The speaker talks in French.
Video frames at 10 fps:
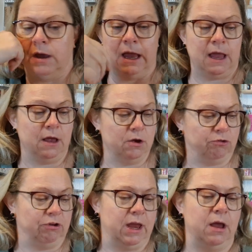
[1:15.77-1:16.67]
et
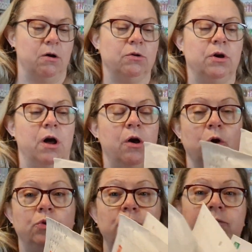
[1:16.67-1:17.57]
j'ai
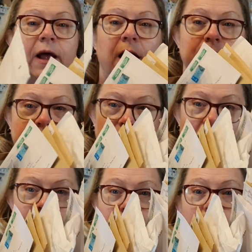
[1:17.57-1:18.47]
encore tout ça, vous
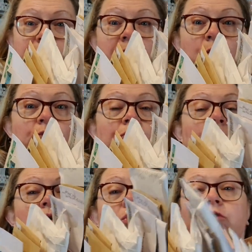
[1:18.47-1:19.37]
voyez, que j'ai
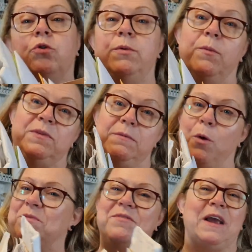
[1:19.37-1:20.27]
reçu aujourd'hui. Mon petit,
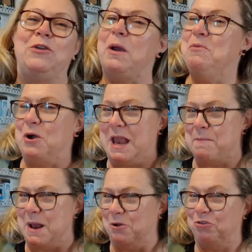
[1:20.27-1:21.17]
mon petit facteur, il me connaît
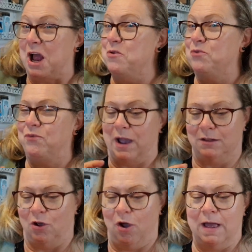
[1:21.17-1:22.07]
maintenant. J'ai un nouveau
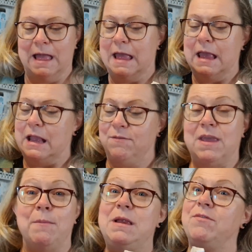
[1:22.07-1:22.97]
facteur. Il
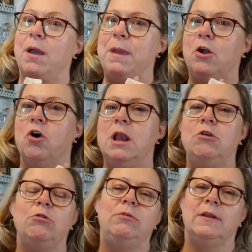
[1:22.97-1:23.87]
vient me livrer mes
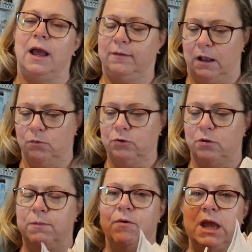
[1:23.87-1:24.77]
colis. Je suis très, très
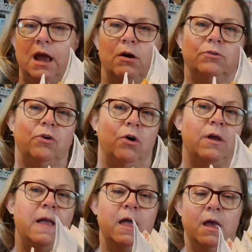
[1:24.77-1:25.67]
contente. Mais vous voyez,
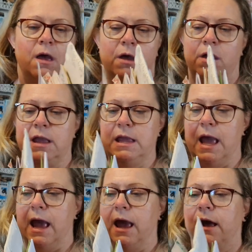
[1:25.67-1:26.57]
entre euh,
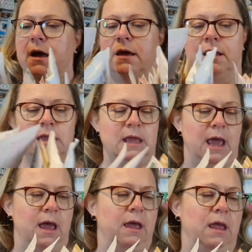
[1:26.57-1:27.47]
hier,
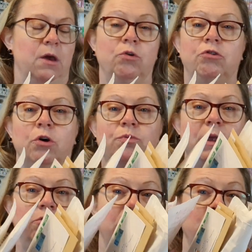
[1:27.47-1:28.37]
hier et
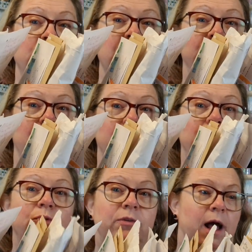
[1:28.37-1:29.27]
aujourd'hui, j'ai eu déjà
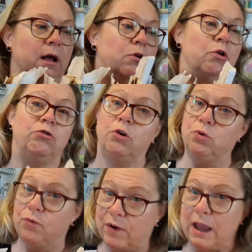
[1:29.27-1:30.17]
tout ça que je
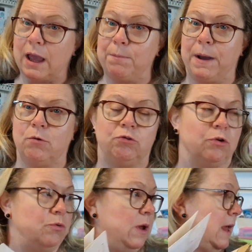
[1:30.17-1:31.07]
n'ouvrirai pas
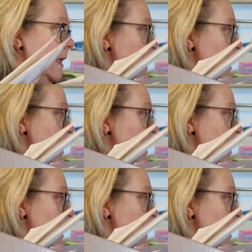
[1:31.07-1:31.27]
aujourd'hui